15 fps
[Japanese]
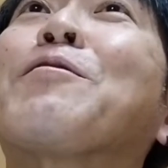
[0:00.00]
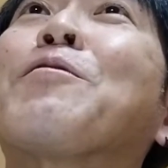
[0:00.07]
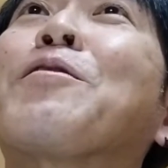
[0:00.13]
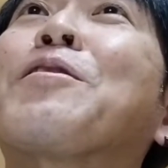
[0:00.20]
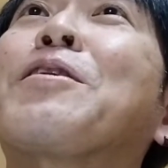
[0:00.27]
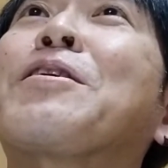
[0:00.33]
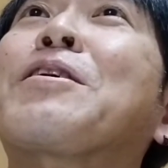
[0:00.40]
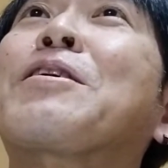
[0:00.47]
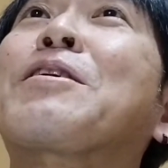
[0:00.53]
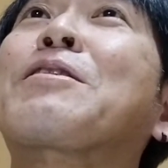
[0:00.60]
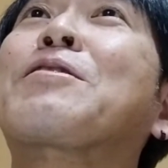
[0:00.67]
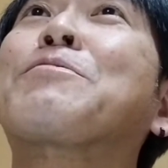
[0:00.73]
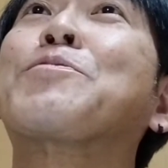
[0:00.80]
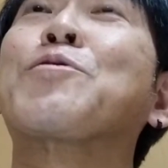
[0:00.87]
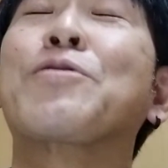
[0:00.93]
あの
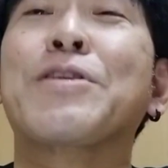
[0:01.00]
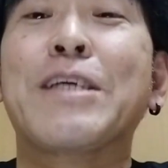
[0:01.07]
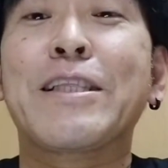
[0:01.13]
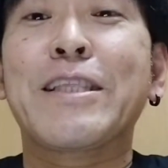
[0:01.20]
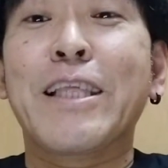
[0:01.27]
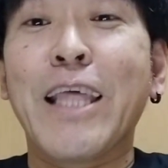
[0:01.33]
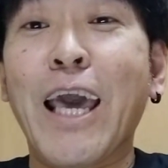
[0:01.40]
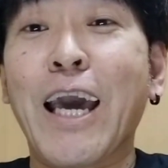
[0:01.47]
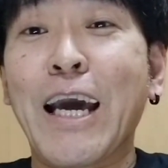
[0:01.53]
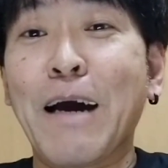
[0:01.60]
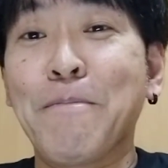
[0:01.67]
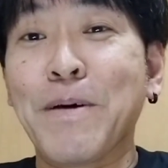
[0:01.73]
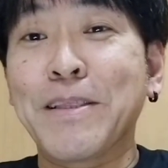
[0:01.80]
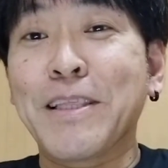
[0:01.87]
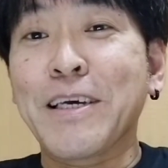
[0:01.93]
首長になってね
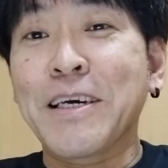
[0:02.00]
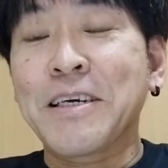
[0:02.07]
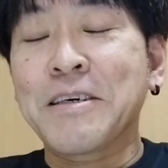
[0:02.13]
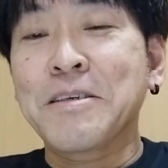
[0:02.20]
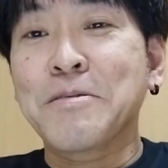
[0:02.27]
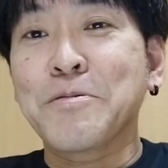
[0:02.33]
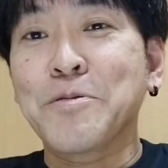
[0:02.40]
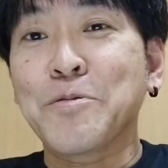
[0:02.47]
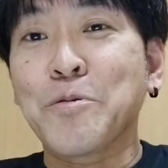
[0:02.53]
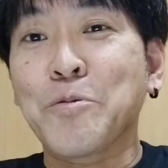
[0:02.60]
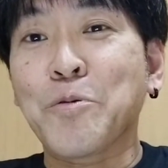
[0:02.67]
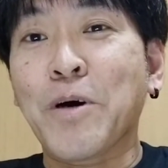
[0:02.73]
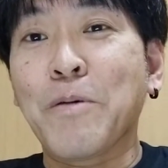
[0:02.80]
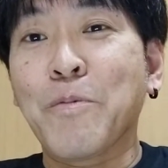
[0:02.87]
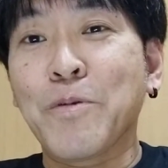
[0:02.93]
頑張ってるの
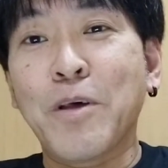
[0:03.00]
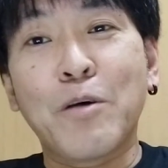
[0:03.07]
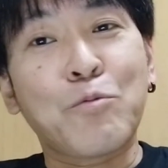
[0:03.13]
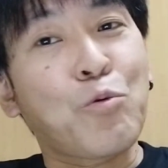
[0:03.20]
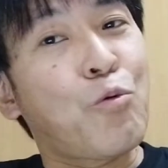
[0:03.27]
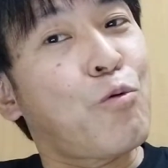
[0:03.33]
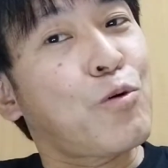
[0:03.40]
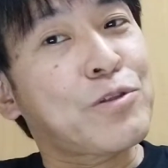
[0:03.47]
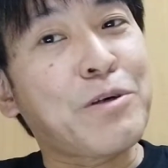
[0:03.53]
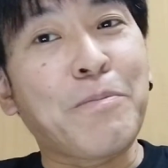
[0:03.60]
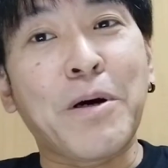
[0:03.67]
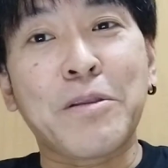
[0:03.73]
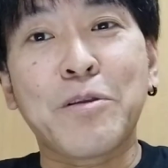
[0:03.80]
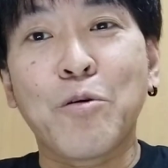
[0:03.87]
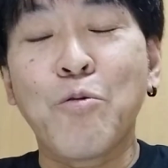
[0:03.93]
とかもね当時は
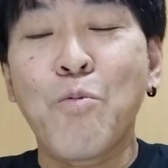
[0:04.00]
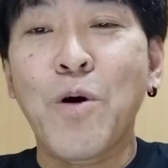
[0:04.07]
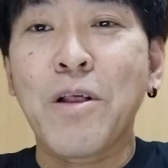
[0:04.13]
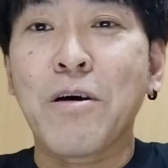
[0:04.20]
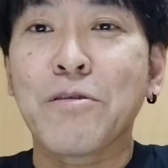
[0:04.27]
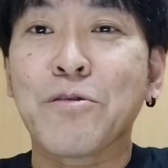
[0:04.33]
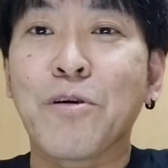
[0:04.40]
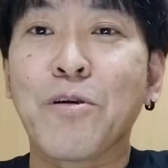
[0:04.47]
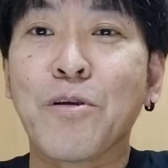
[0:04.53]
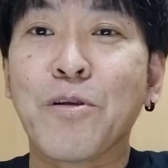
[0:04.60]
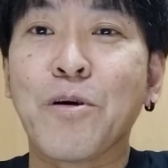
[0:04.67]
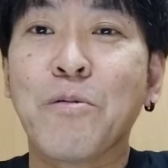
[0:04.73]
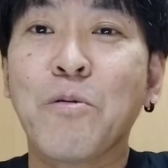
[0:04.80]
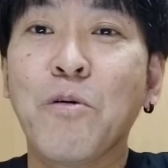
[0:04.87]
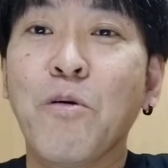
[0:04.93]
全くまあ
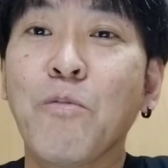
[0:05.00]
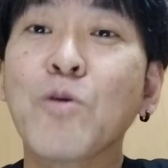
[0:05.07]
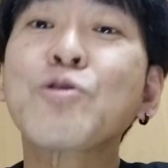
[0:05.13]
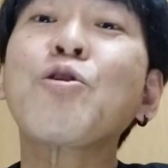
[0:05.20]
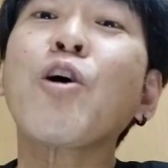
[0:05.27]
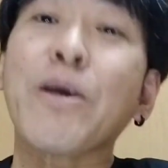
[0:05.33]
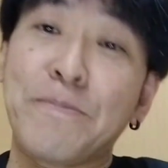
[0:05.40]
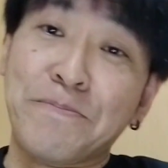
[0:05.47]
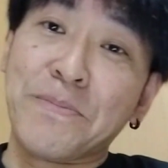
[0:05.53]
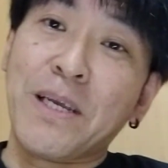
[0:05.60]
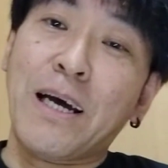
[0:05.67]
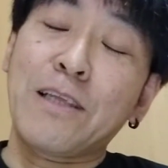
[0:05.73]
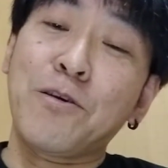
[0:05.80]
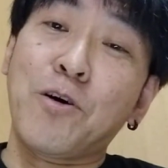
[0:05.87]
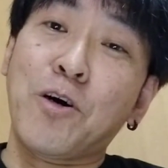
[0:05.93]
面白い
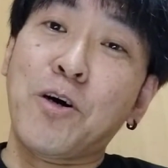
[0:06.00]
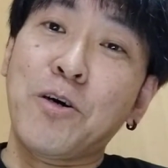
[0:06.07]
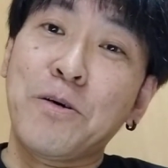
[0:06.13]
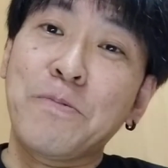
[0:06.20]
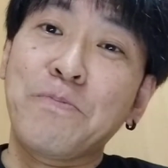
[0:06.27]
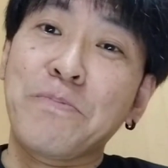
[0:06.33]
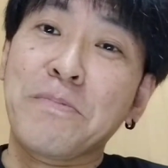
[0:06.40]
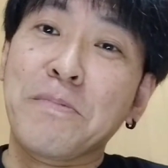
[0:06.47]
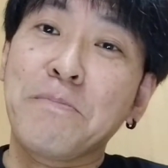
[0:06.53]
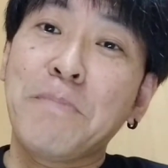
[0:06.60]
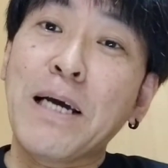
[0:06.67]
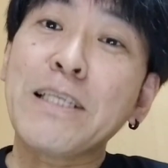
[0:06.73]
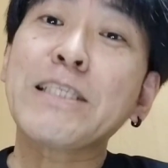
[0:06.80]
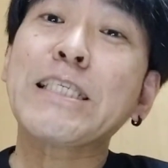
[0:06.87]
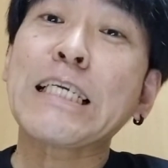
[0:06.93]
あの
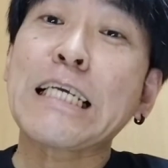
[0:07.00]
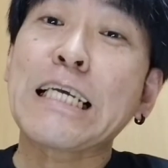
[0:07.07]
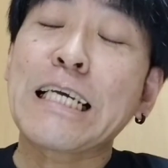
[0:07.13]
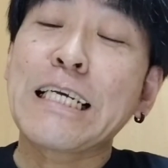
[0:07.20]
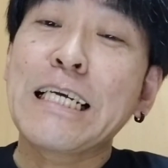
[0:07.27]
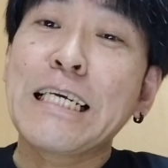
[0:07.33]
毎日